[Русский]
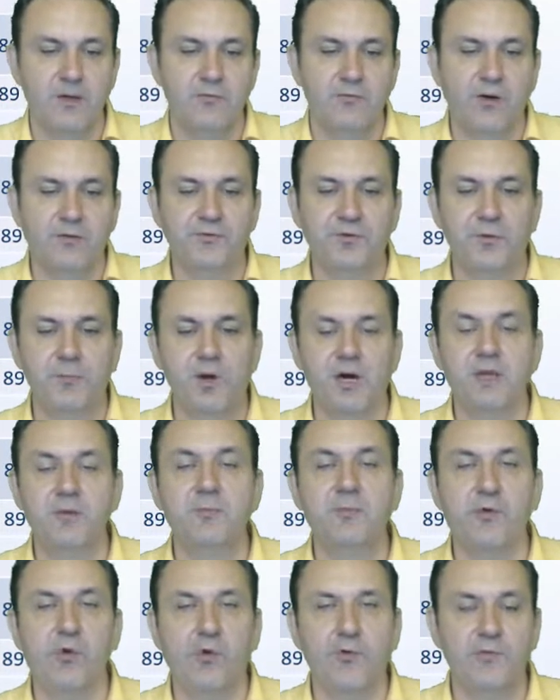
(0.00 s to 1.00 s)
В
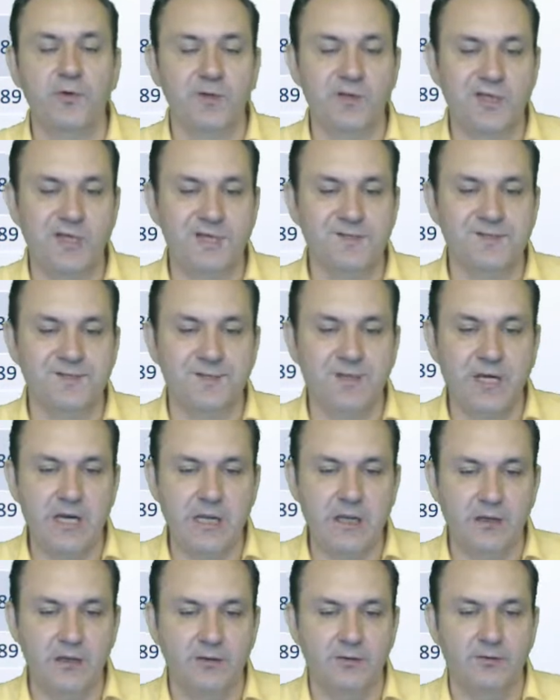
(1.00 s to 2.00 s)
Автомайн Profit есть
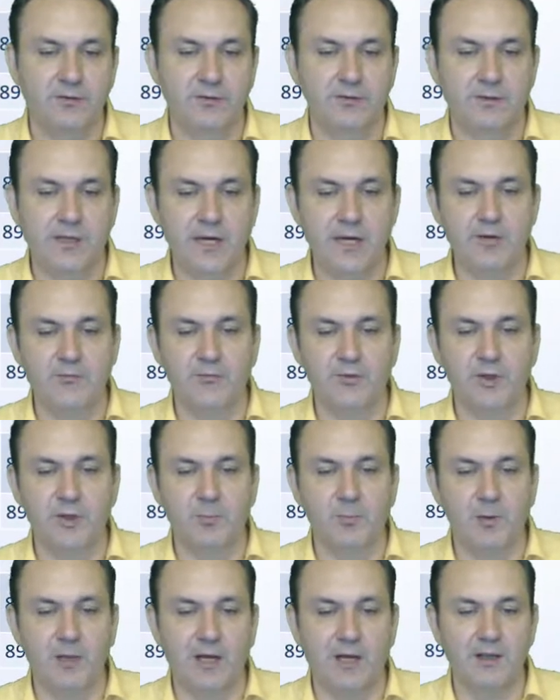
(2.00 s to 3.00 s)
три тарифных
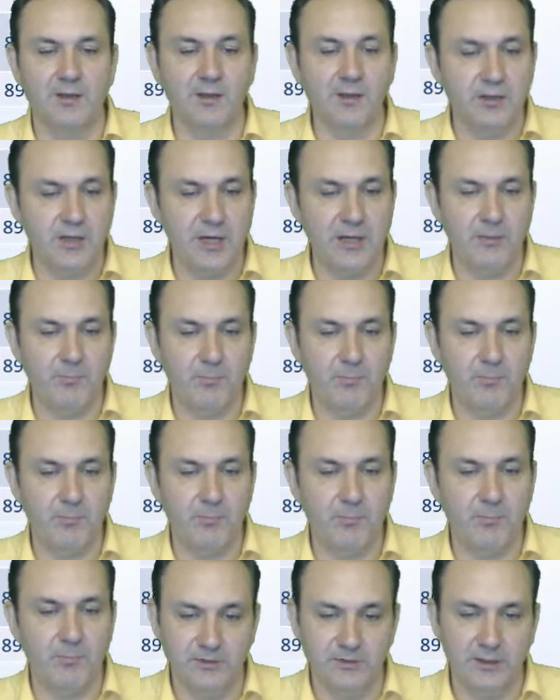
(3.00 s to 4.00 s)
плана, три
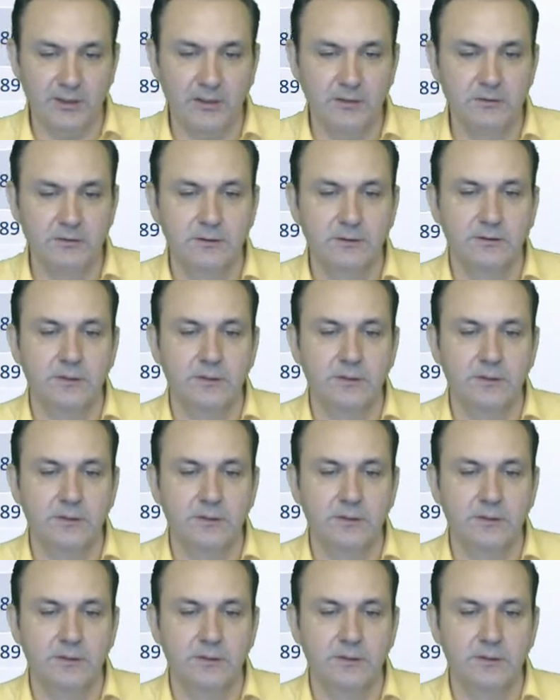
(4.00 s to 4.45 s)
пакета.